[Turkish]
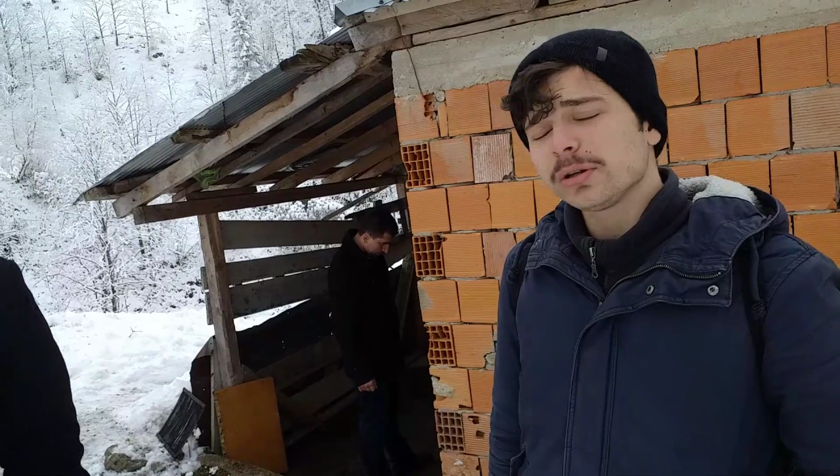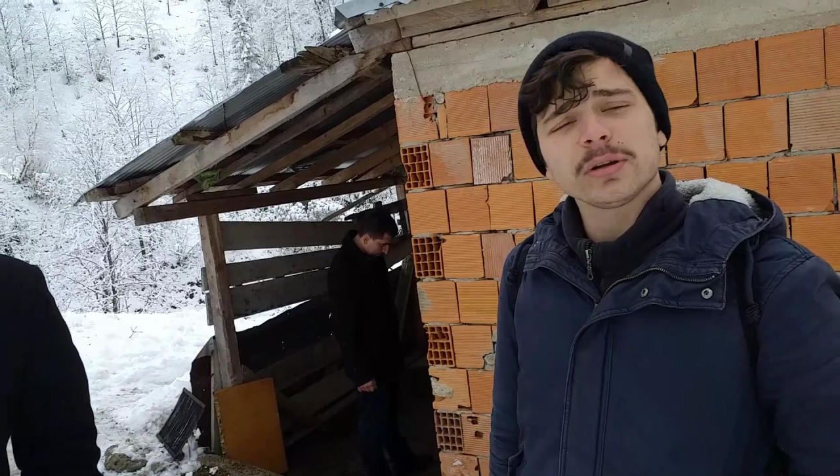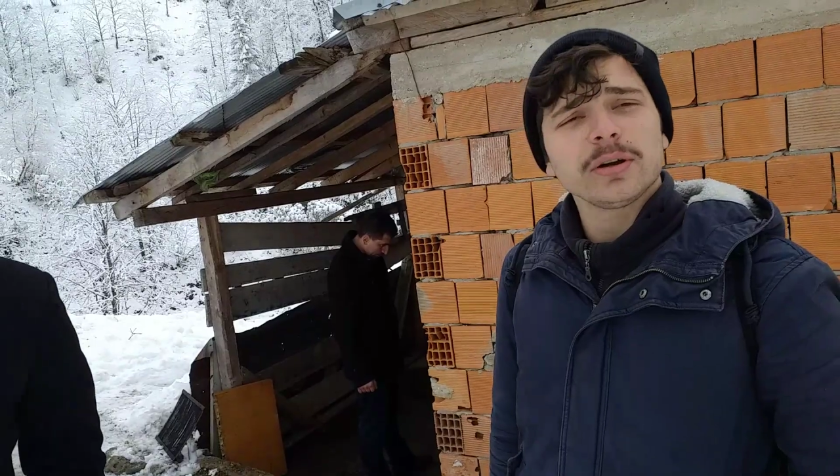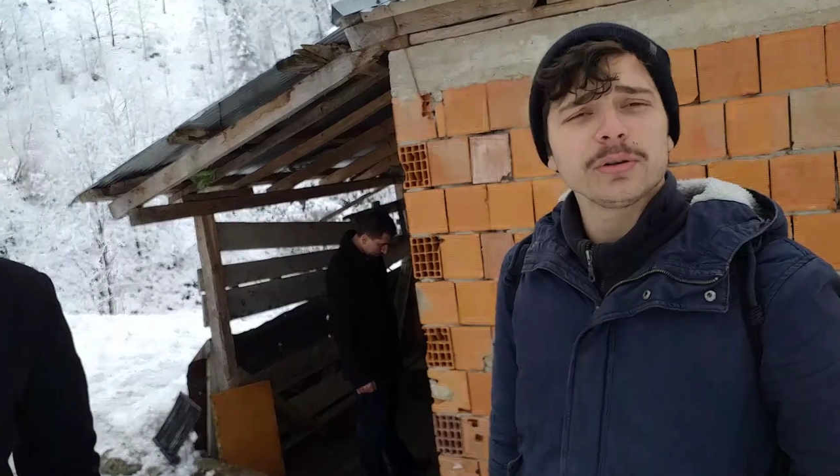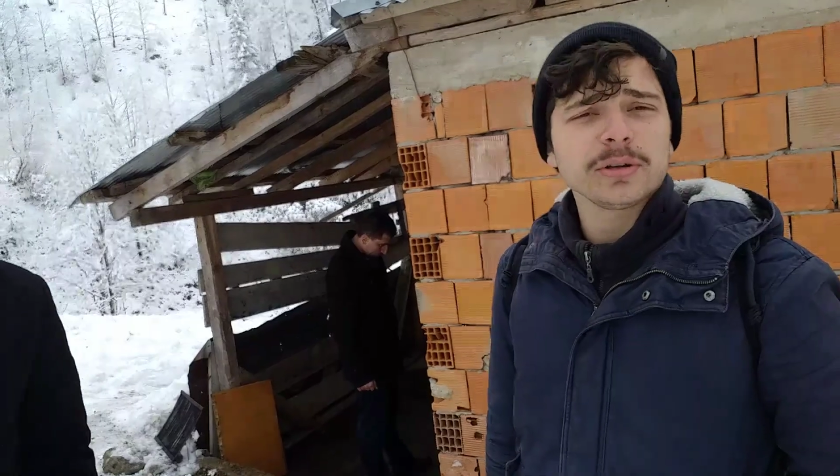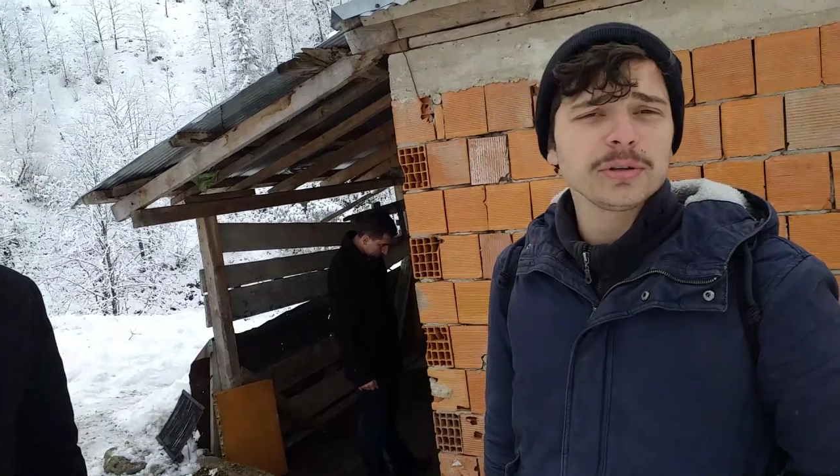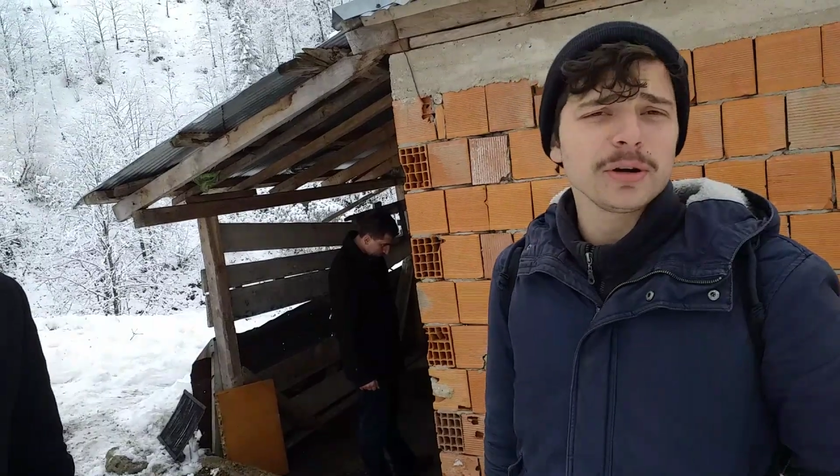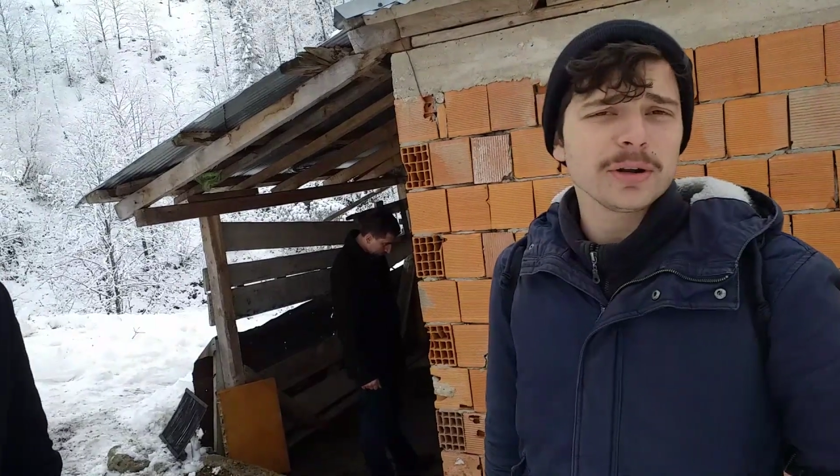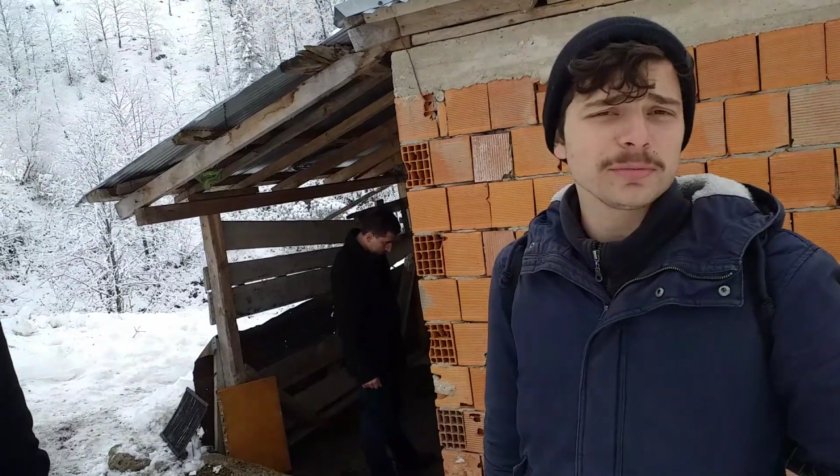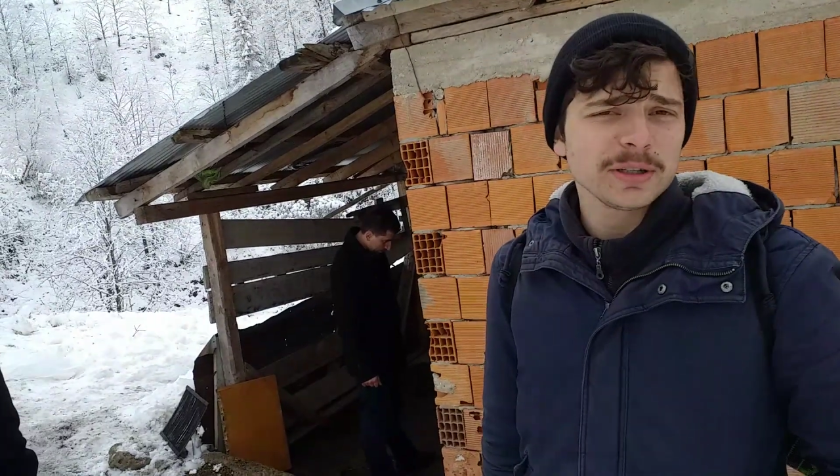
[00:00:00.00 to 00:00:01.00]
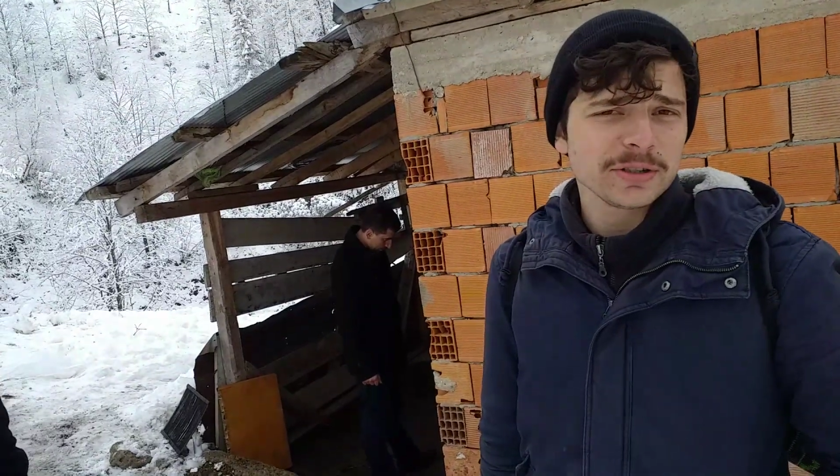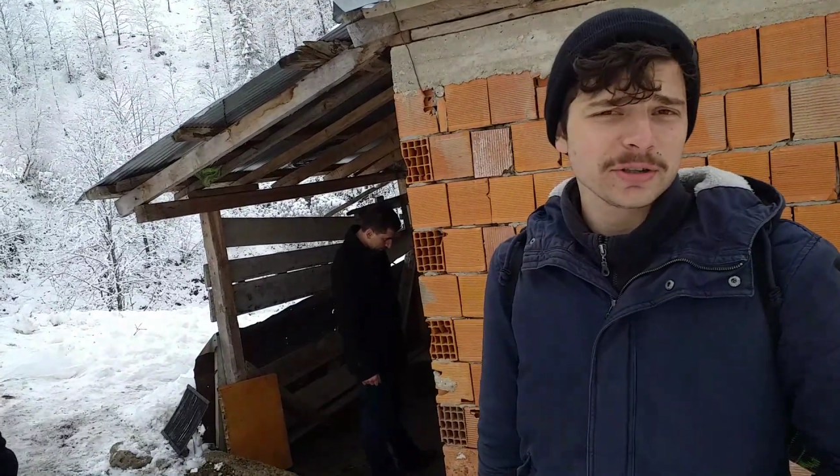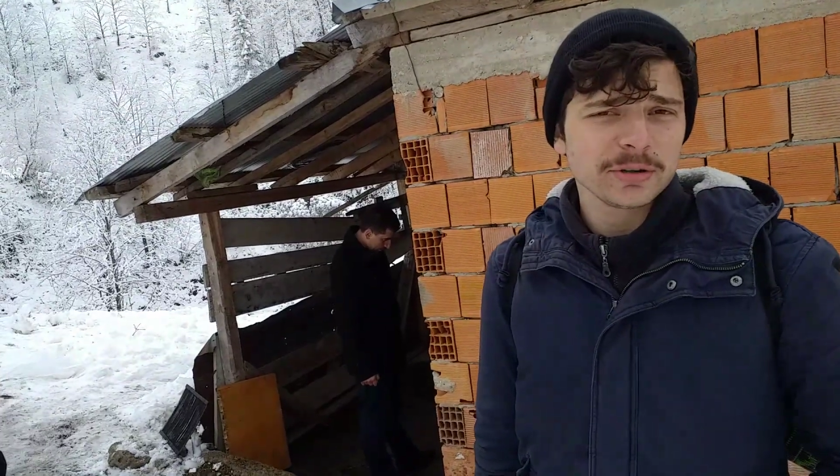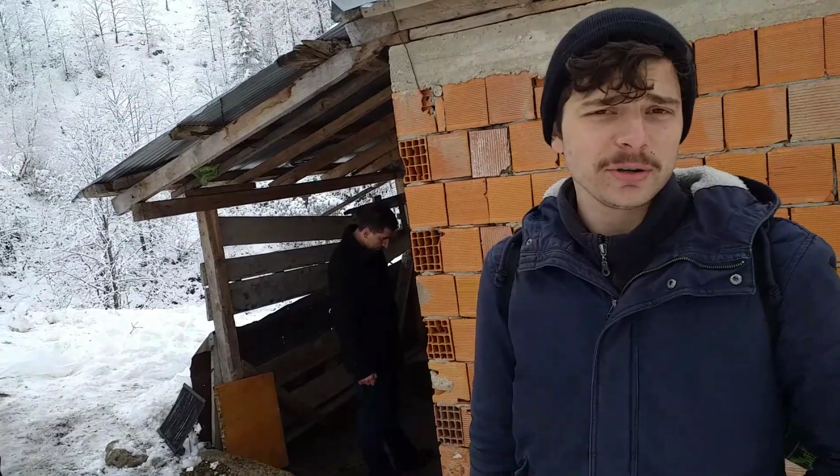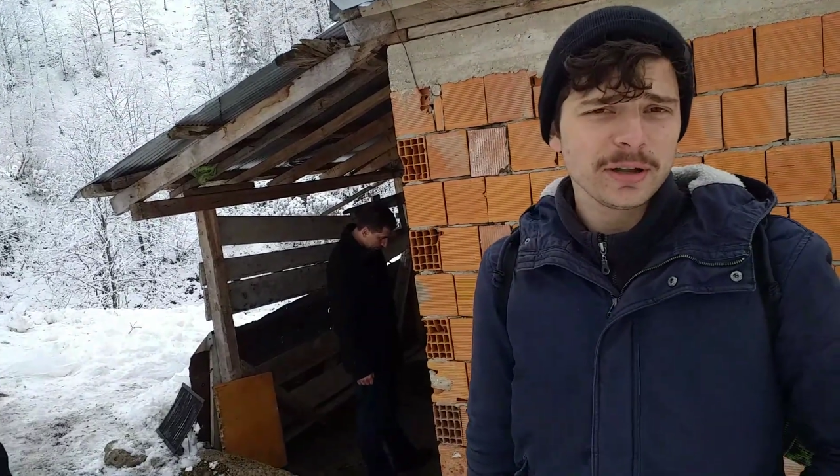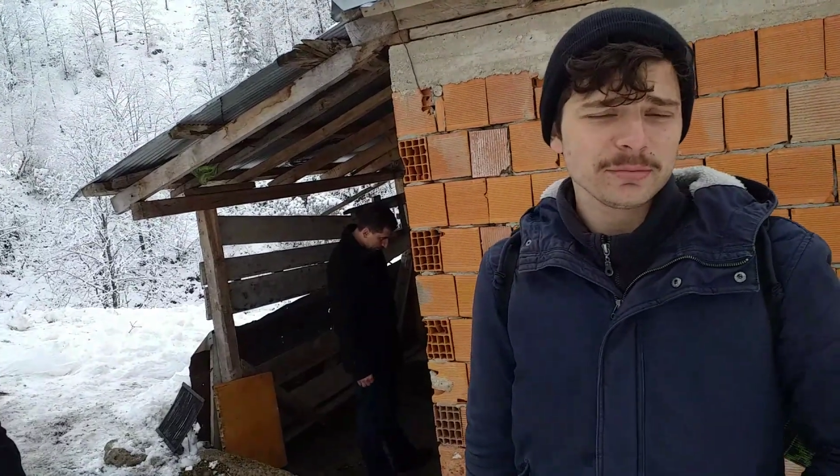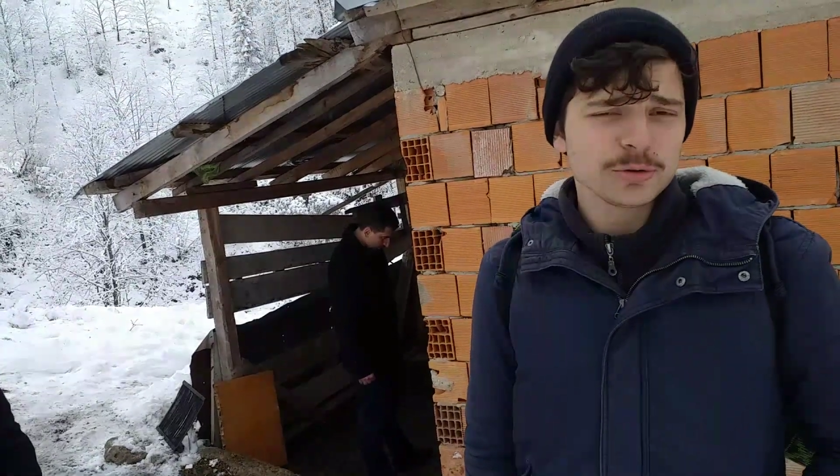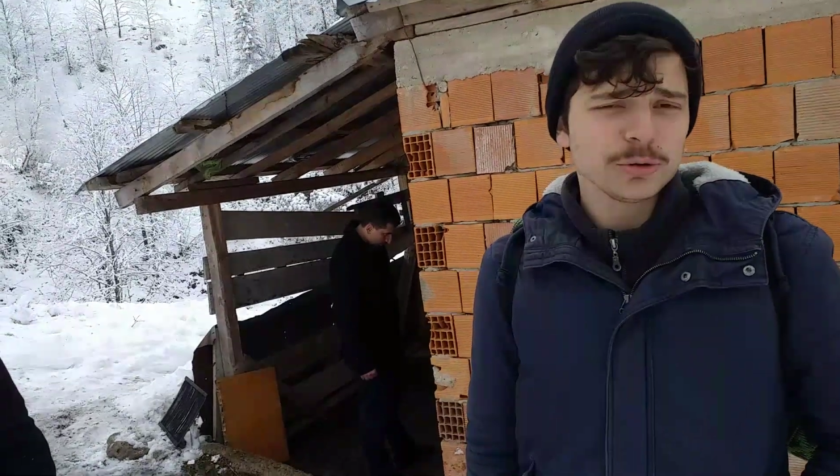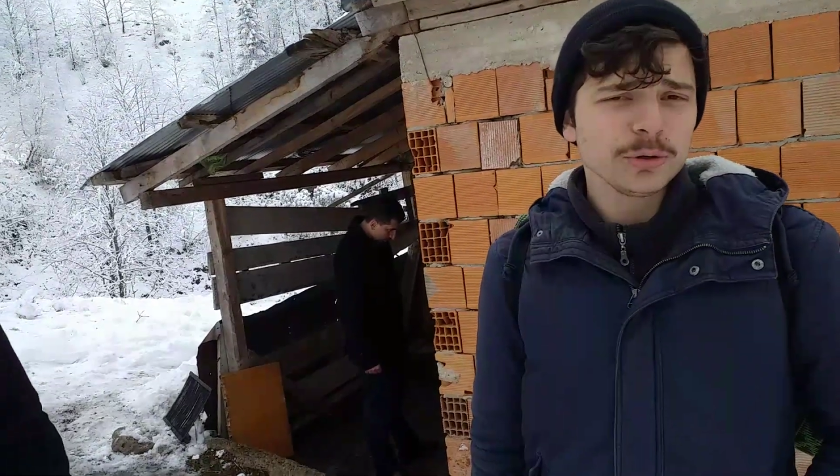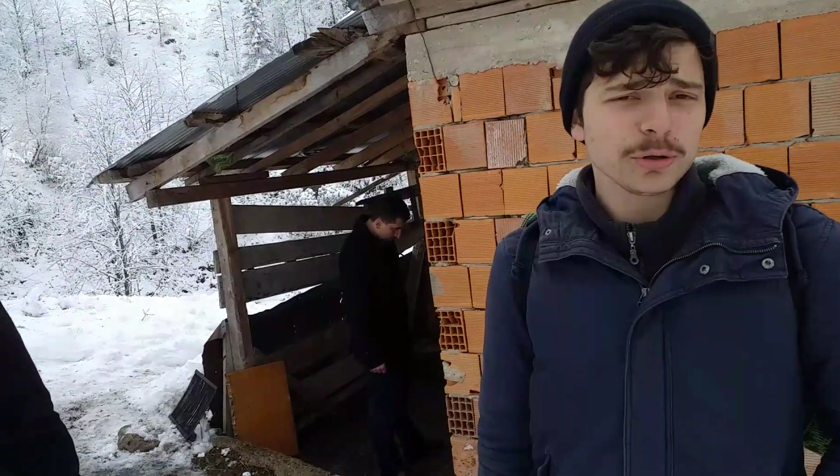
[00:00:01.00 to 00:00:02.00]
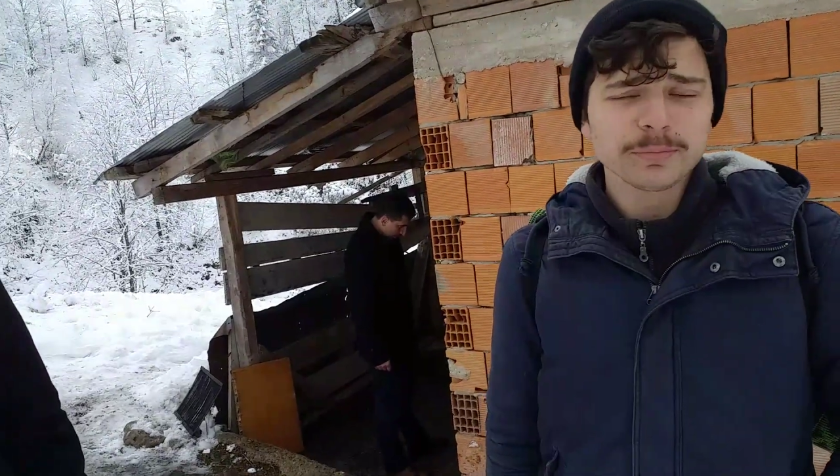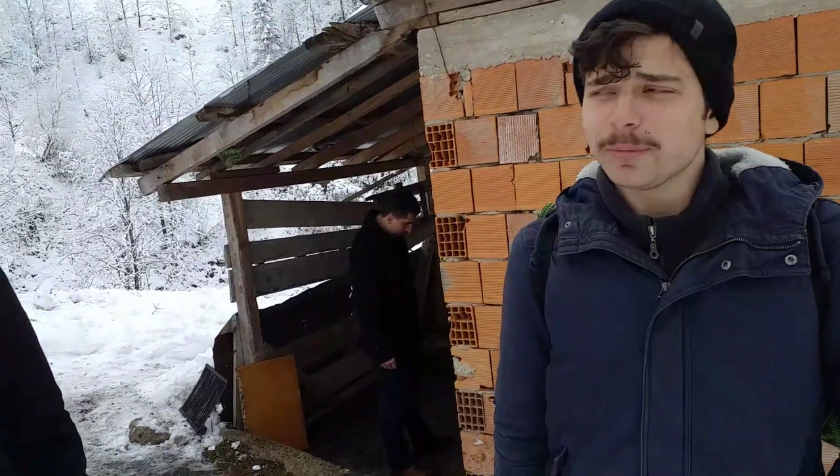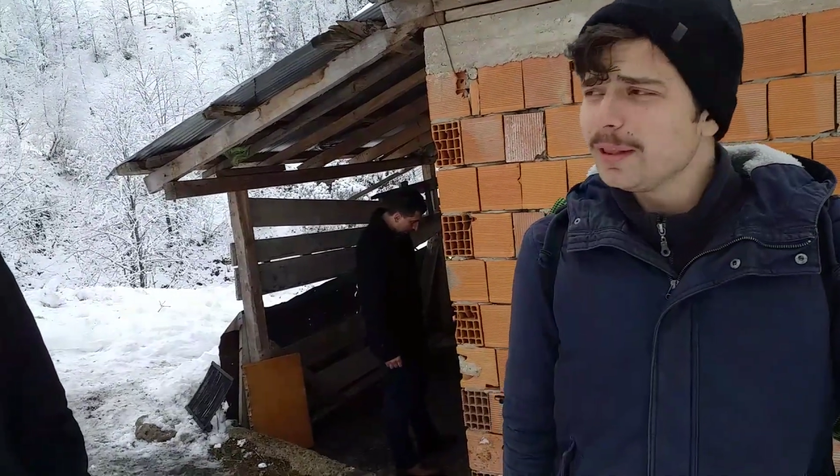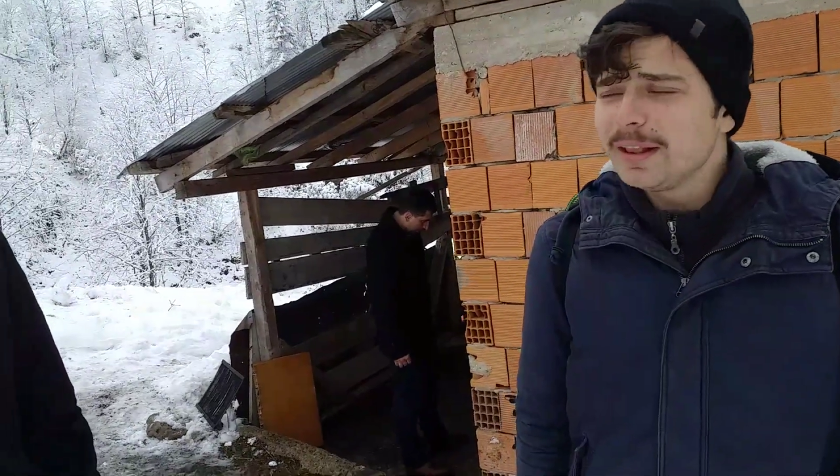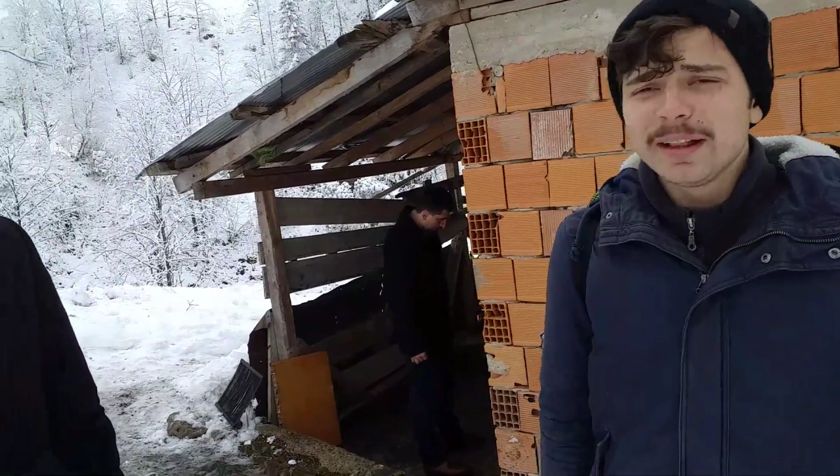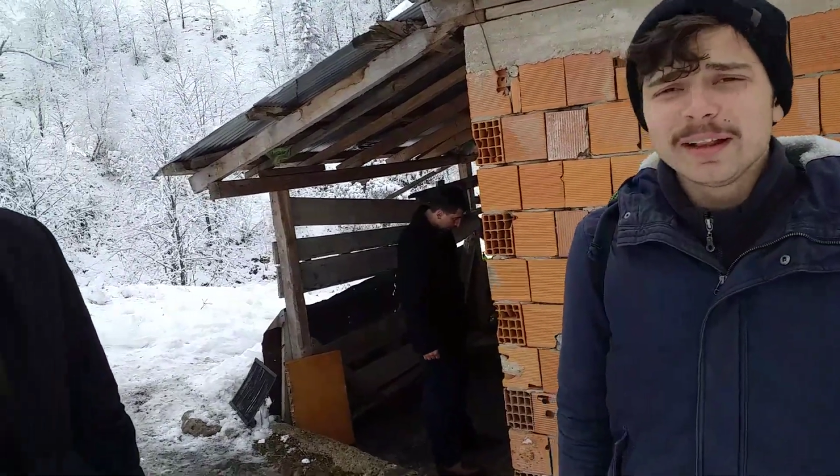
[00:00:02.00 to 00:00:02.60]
koordinatörlerimize teşekkürlerimi sunuyorum. Teşekkür ederiz